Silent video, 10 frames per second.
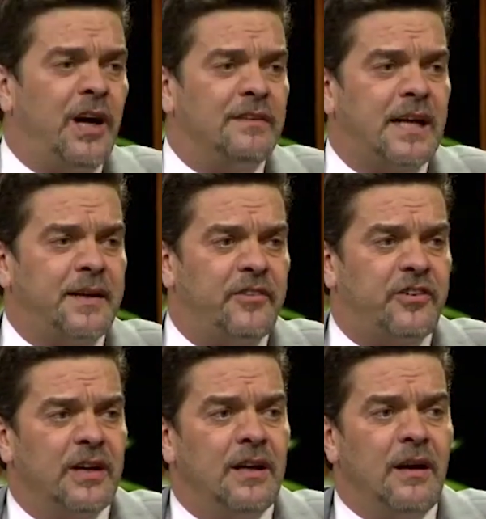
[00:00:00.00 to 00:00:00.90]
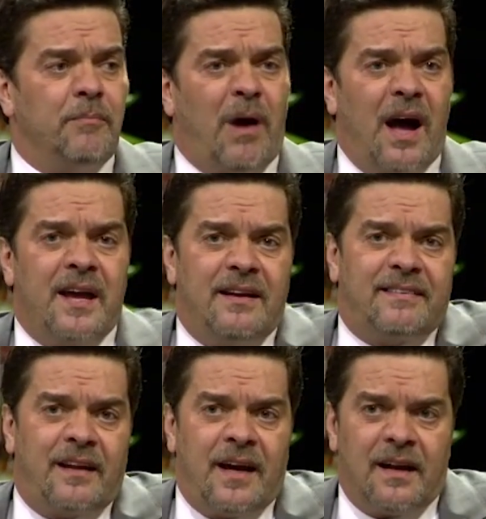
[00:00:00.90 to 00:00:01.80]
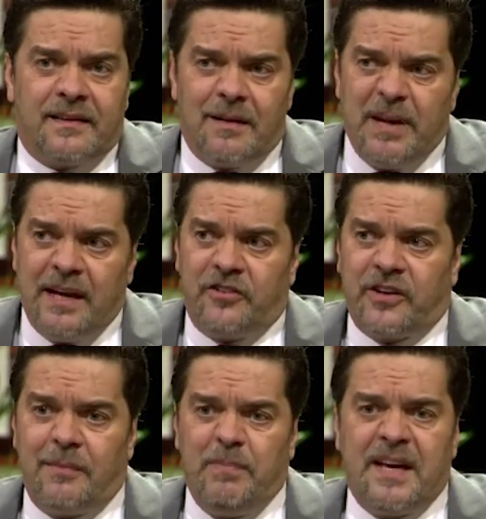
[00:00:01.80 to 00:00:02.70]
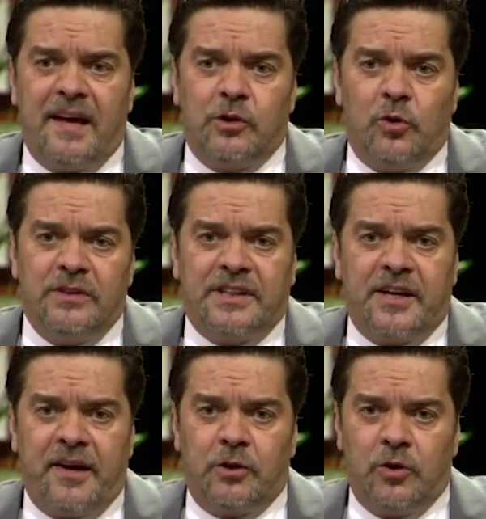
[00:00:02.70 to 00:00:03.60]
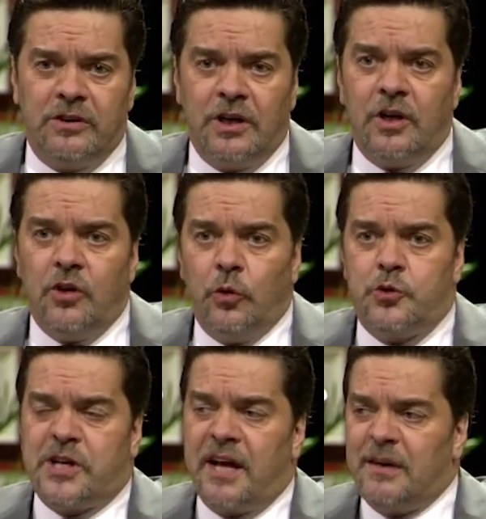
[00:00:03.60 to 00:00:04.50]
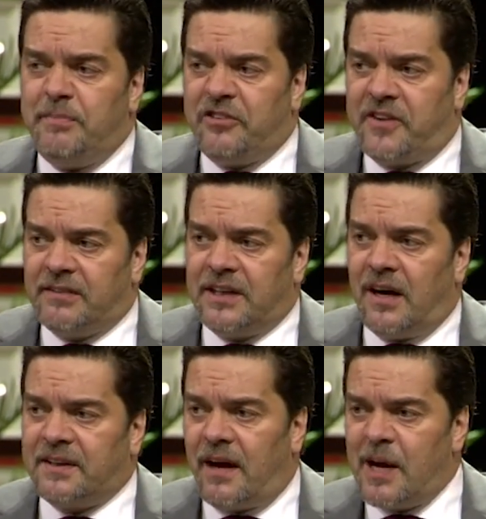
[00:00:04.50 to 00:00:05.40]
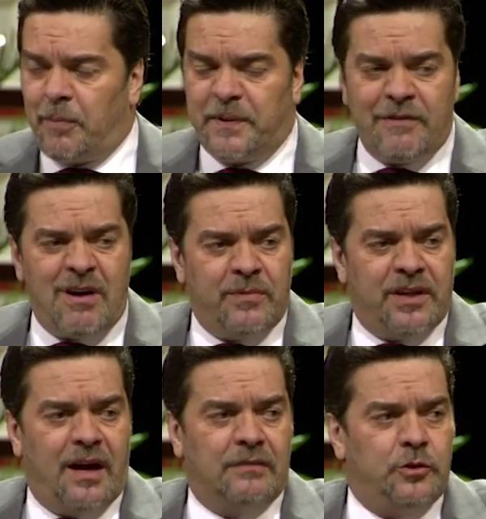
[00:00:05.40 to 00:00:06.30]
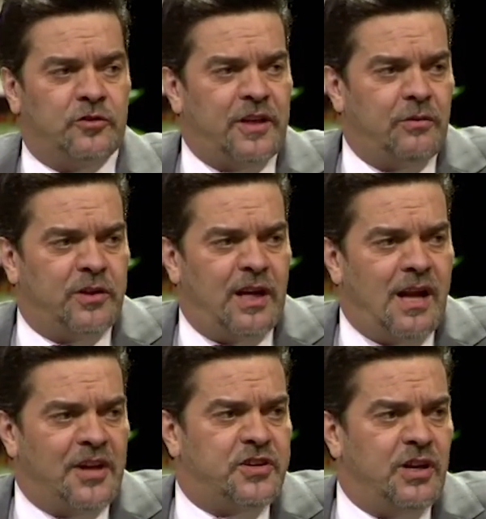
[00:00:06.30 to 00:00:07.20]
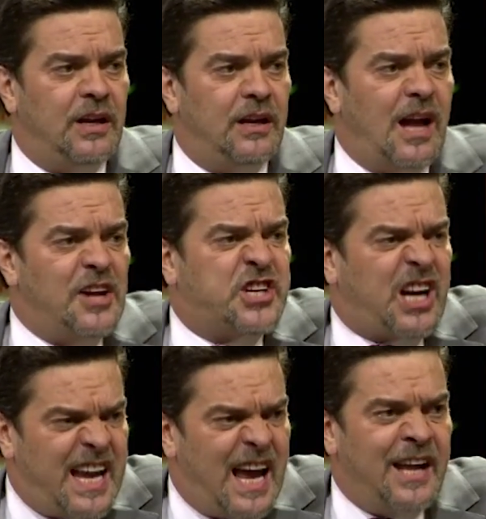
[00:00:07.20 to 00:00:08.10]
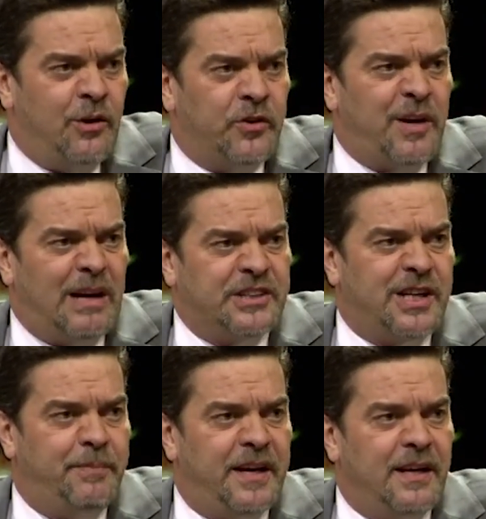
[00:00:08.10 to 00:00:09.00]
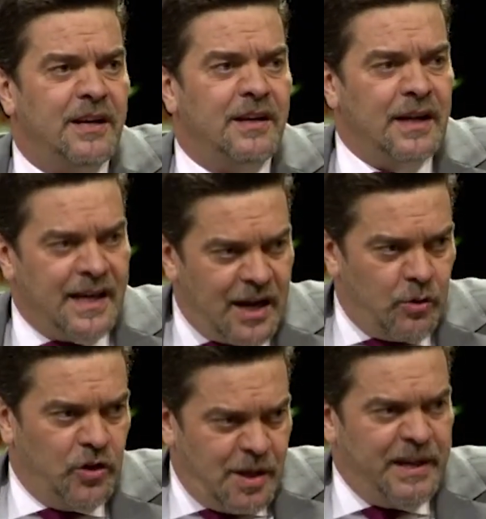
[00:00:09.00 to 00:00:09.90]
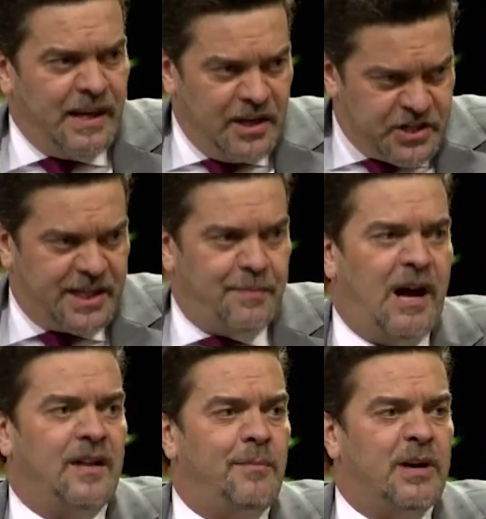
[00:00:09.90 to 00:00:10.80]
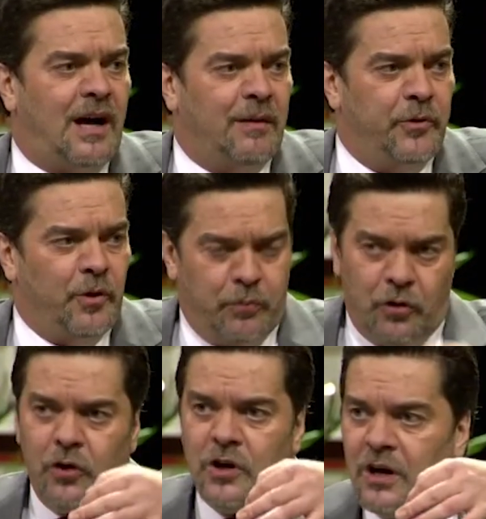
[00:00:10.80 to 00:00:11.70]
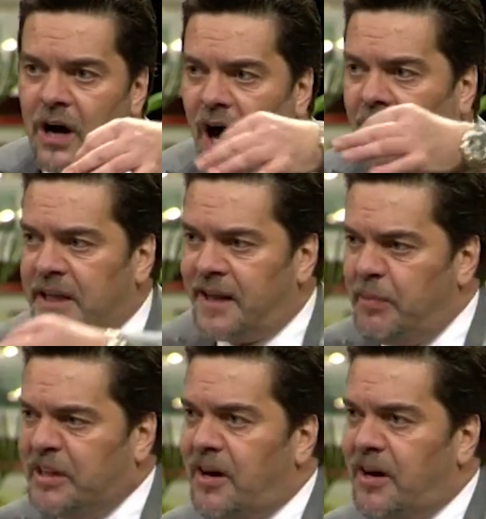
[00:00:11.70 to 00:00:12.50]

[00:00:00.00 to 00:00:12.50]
da arkadaş hay insan hayatında bir ilişkide bir kere olur, iki kere olur. Üç kere, beş kere de hata yapıp devamlı da arıyorsan o da laç, laçka yani. O da başka bir yani onunla bir ilişkide bir anlamı kalmıyor. Bu arada bir